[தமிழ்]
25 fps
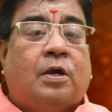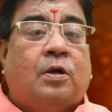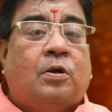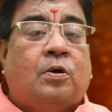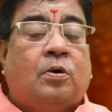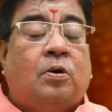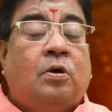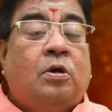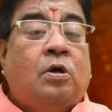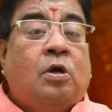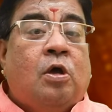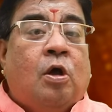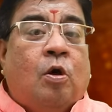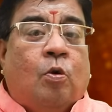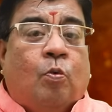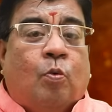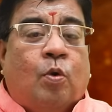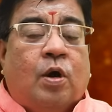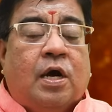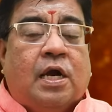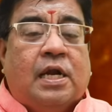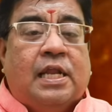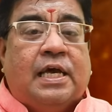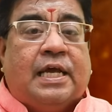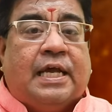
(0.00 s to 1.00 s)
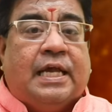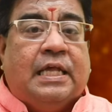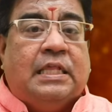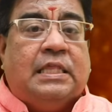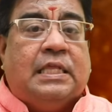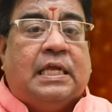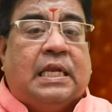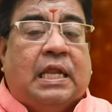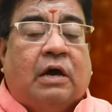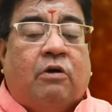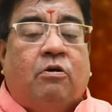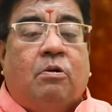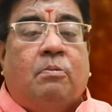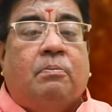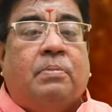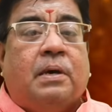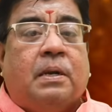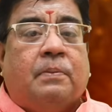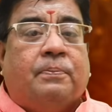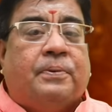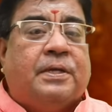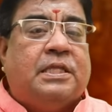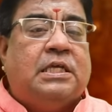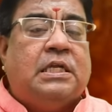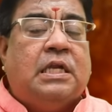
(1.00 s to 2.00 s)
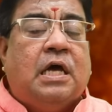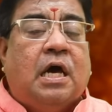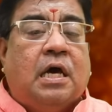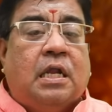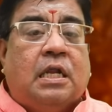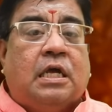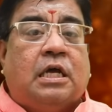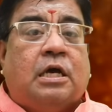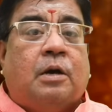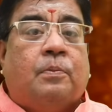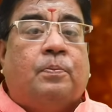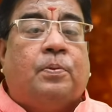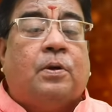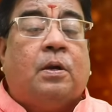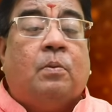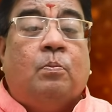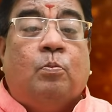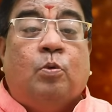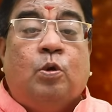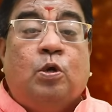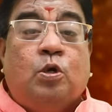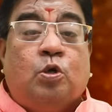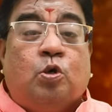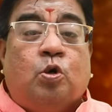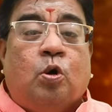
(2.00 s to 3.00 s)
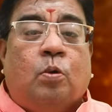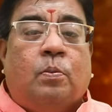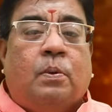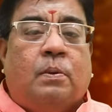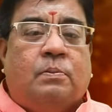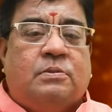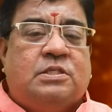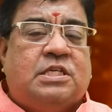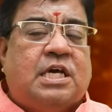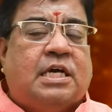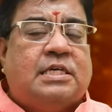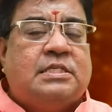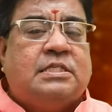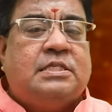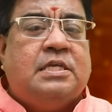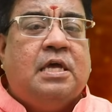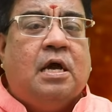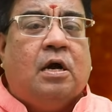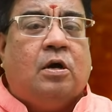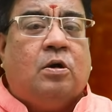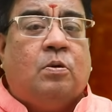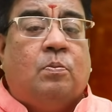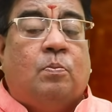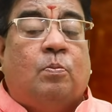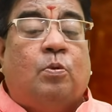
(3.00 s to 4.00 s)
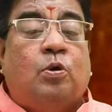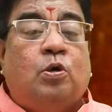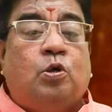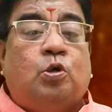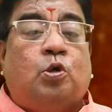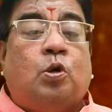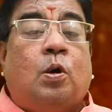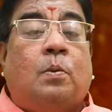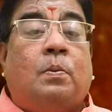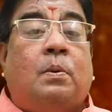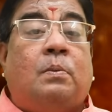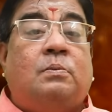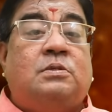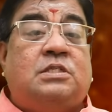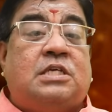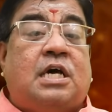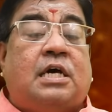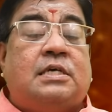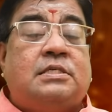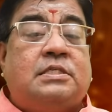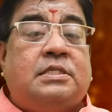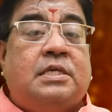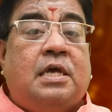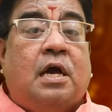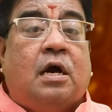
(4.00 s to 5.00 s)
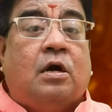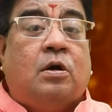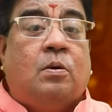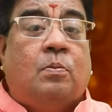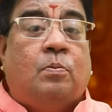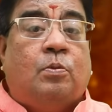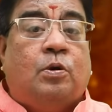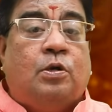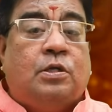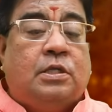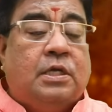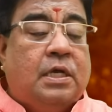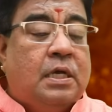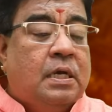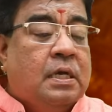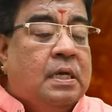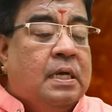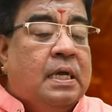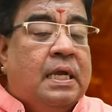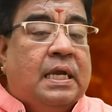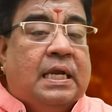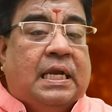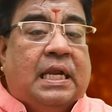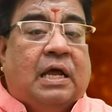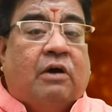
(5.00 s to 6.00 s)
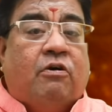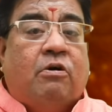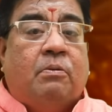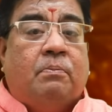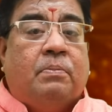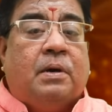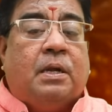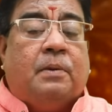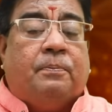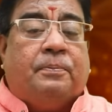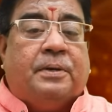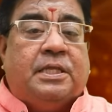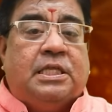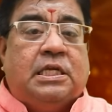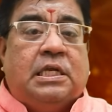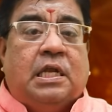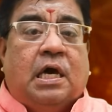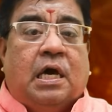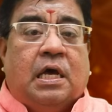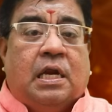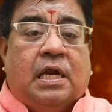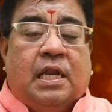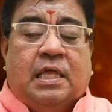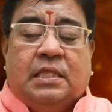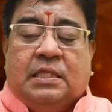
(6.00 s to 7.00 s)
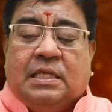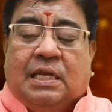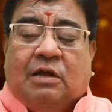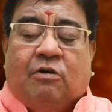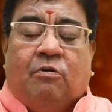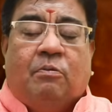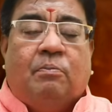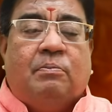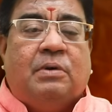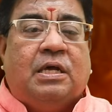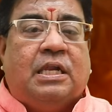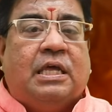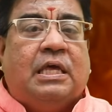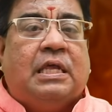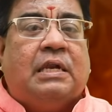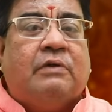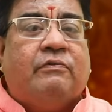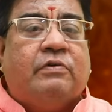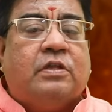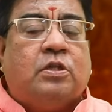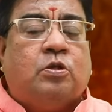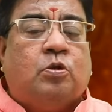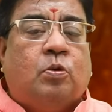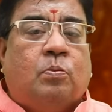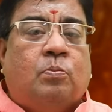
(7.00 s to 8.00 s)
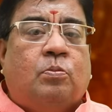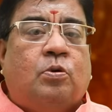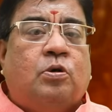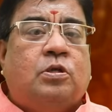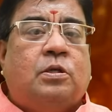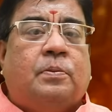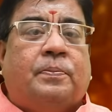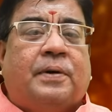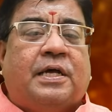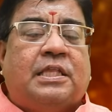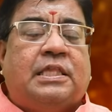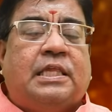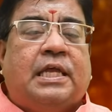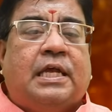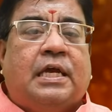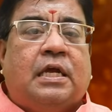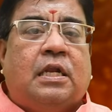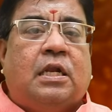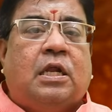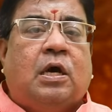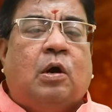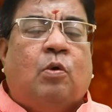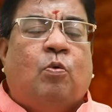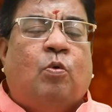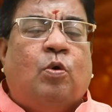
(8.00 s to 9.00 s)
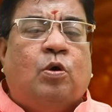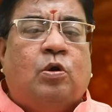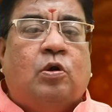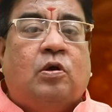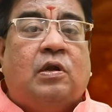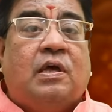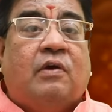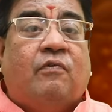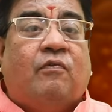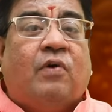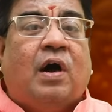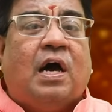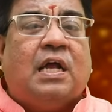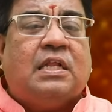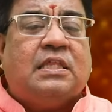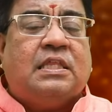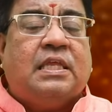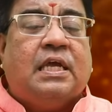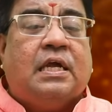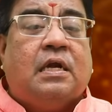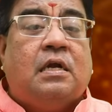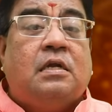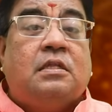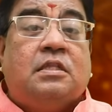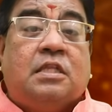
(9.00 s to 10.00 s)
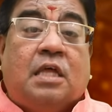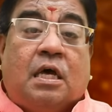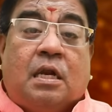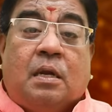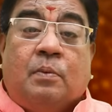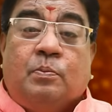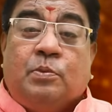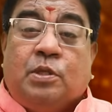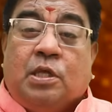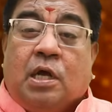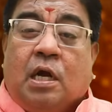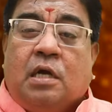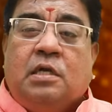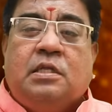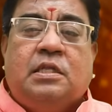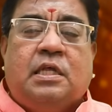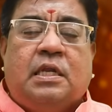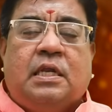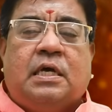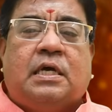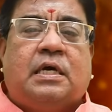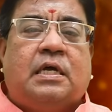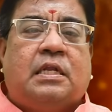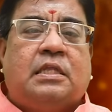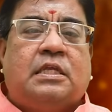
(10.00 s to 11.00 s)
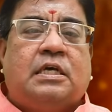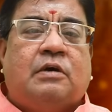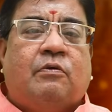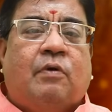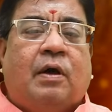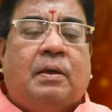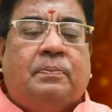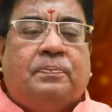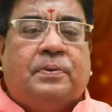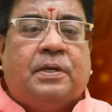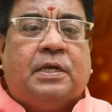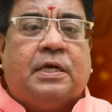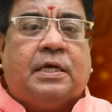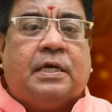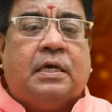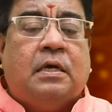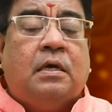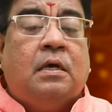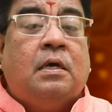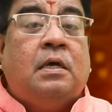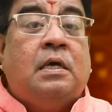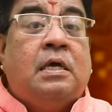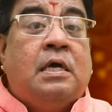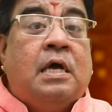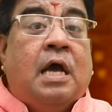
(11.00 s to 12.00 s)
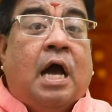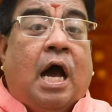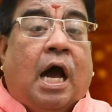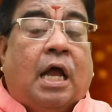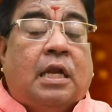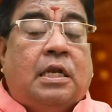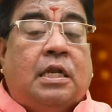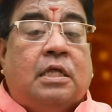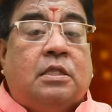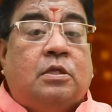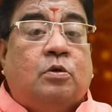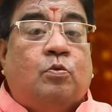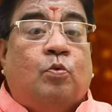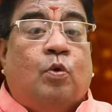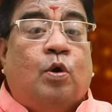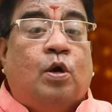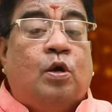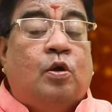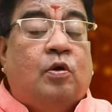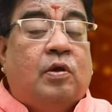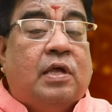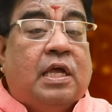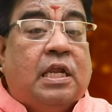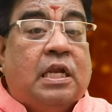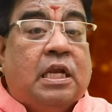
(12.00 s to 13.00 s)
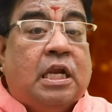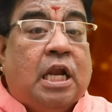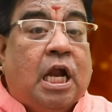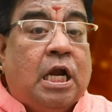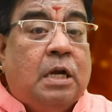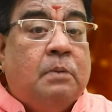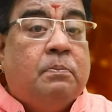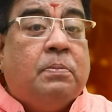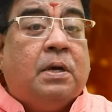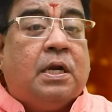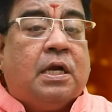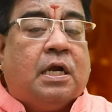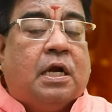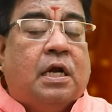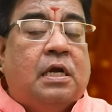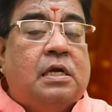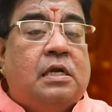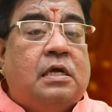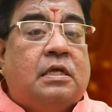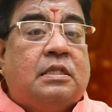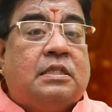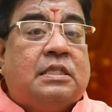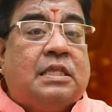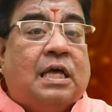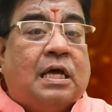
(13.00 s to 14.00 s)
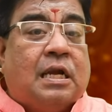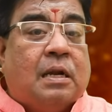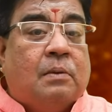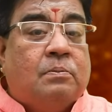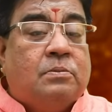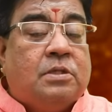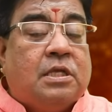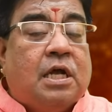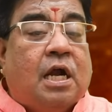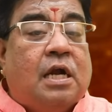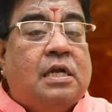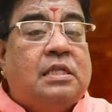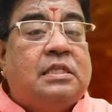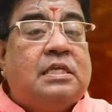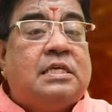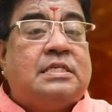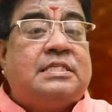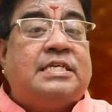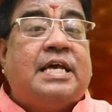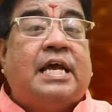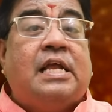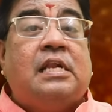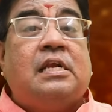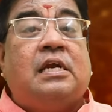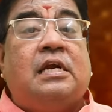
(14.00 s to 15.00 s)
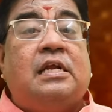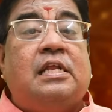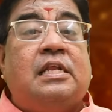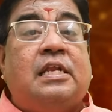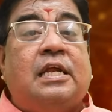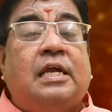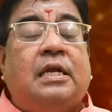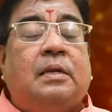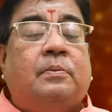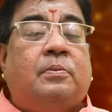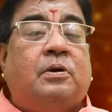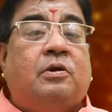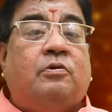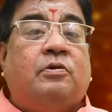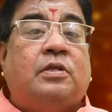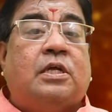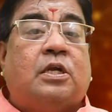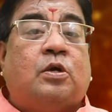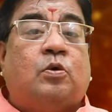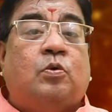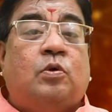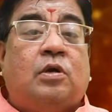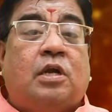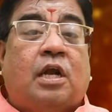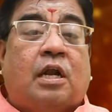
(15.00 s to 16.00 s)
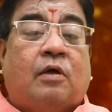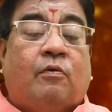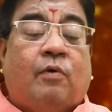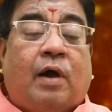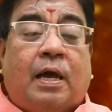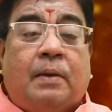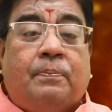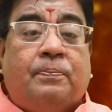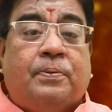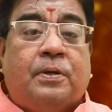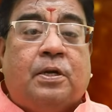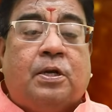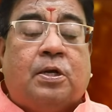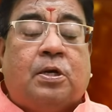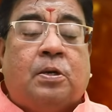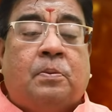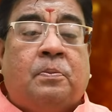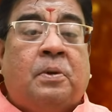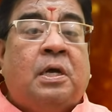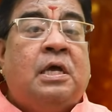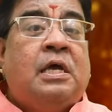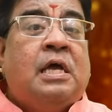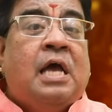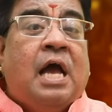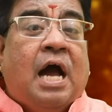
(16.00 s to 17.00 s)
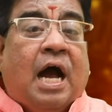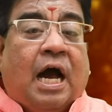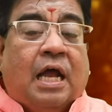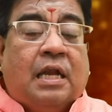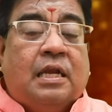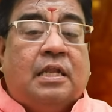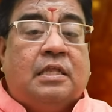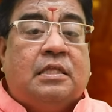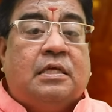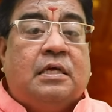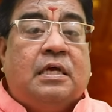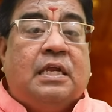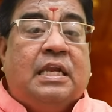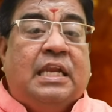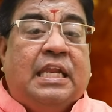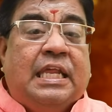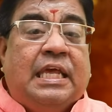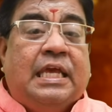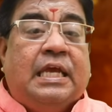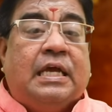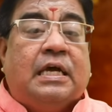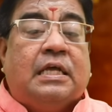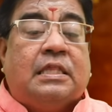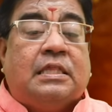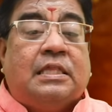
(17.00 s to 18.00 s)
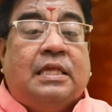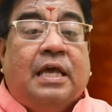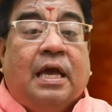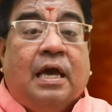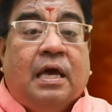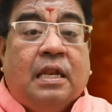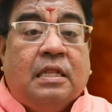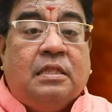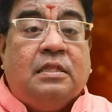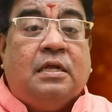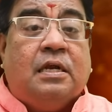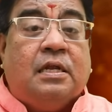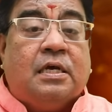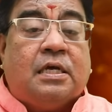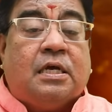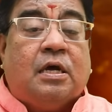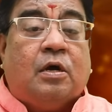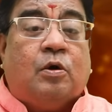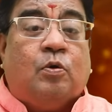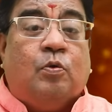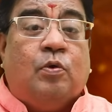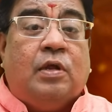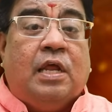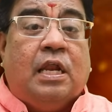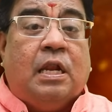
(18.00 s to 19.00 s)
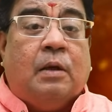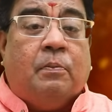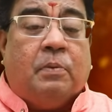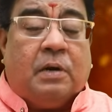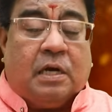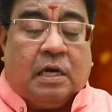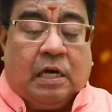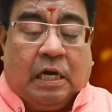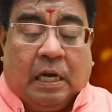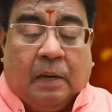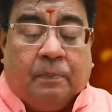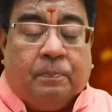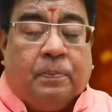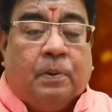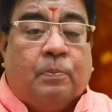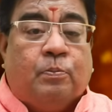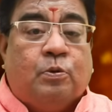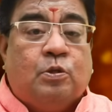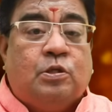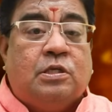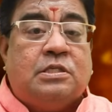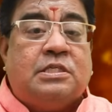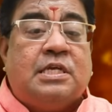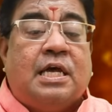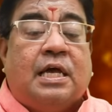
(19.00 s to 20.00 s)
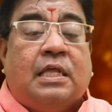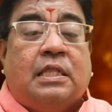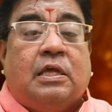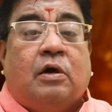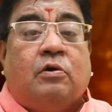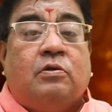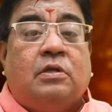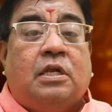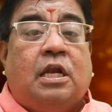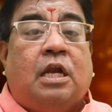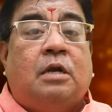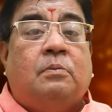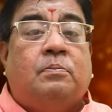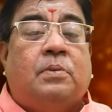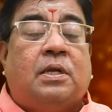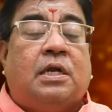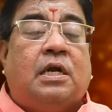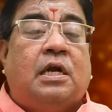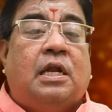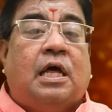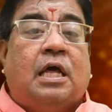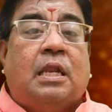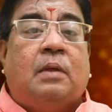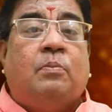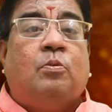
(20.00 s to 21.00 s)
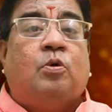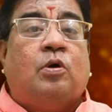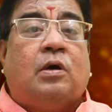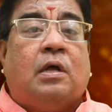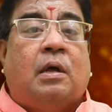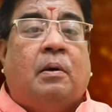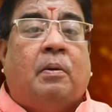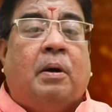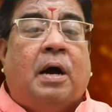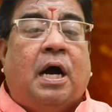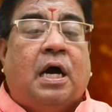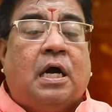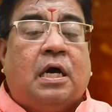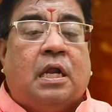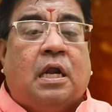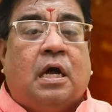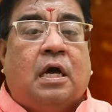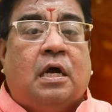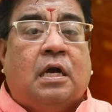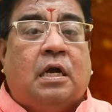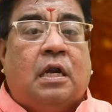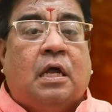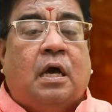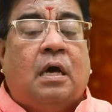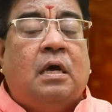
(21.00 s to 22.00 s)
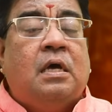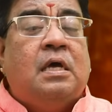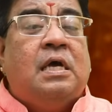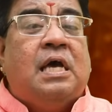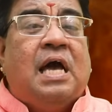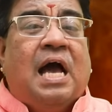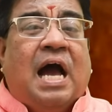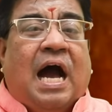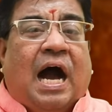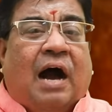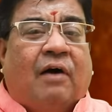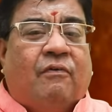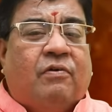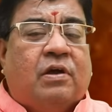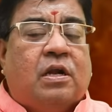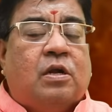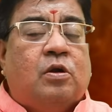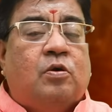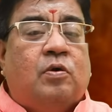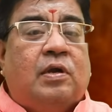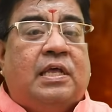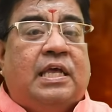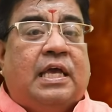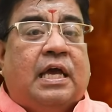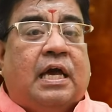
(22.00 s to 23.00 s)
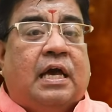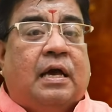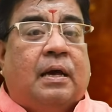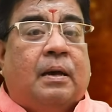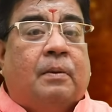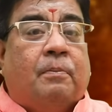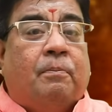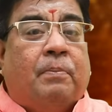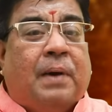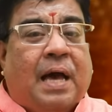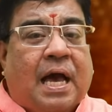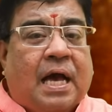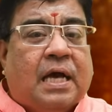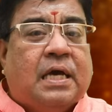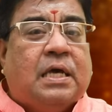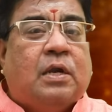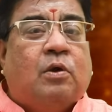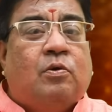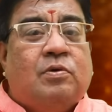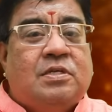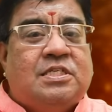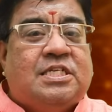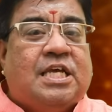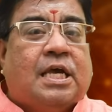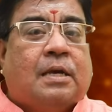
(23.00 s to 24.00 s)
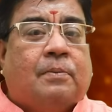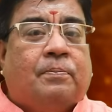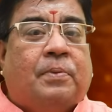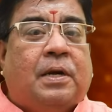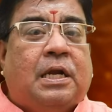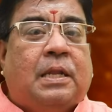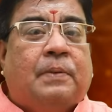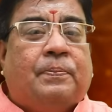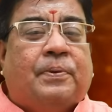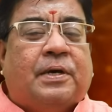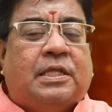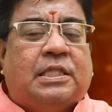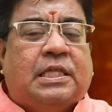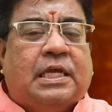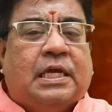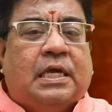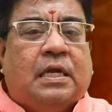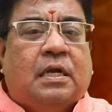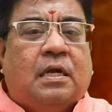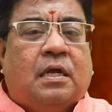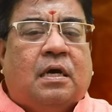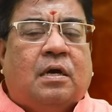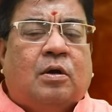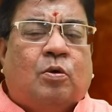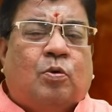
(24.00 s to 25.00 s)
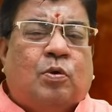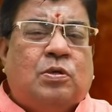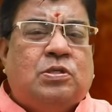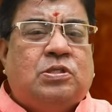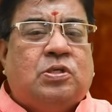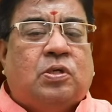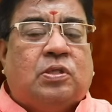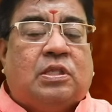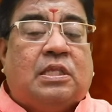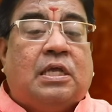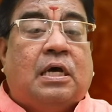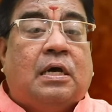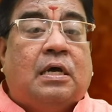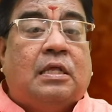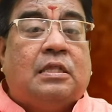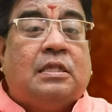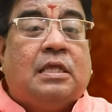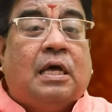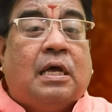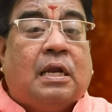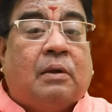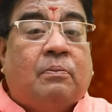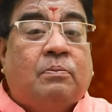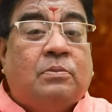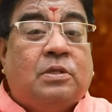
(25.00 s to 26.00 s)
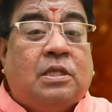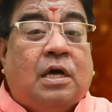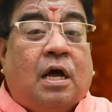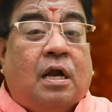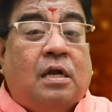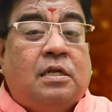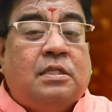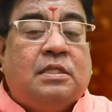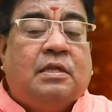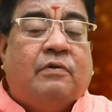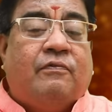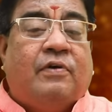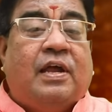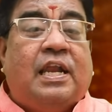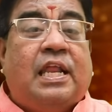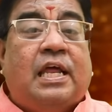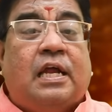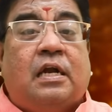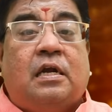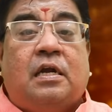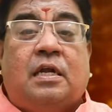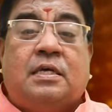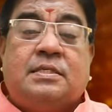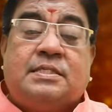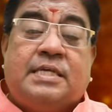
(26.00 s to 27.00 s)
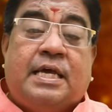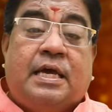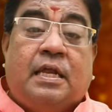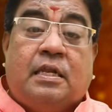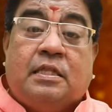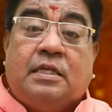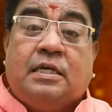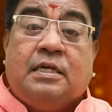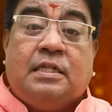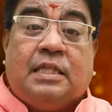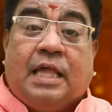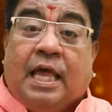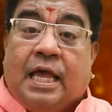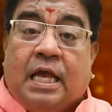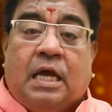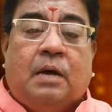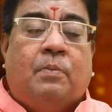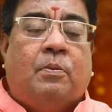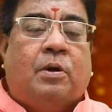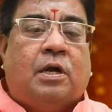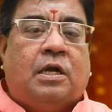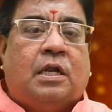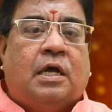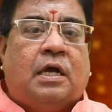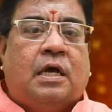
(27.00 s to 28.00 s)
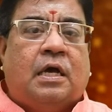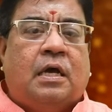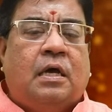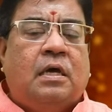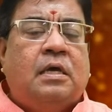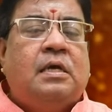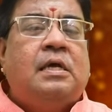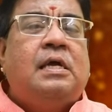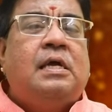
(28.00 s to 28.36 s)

இருக்கணும் உங்களுக்கு இந்த நவம்பர் பதினாறுக்கு அப்புறம் முன்கோபம் ஜாஸ்தியாகும் முன்கோபம் ஜாஸ்தி ஆகுன்றது நவம்பர் பதினாறுலேருந்து நவம்பர் இருபத்தொன்பது பார்த்தீங்கன்னா உங்களுடைய வார்த்தைகள் தரம் தாழ்ந்து இருக்கிறதுக்கு வாய்ப்பு இருக்குது அல்லது உங்களுடைய நண்பர்கள் தரம் தாழ்ந்த செயல்களில் ஈடுபடுவதற்குண்டான வாய்ப்பு இருக்கும் அல்லது நீங்க தேர்ந்தெடுக்கக்கூடிய நபர்கள் அப்போ புதுசாக ஏதாவது நண்பர்கள் அறிமுகம் ஆகிறாங்கன்னா அவர்களுடைய பேக்ரவுண்ட் செக் பண்ணி பார்த்தீங்கன்னா கொஞ்சம் த தரம் தாழ்ந்த வேலைகள்லாம் செய்யறதுக்கு தயங்க மாட்டாங்க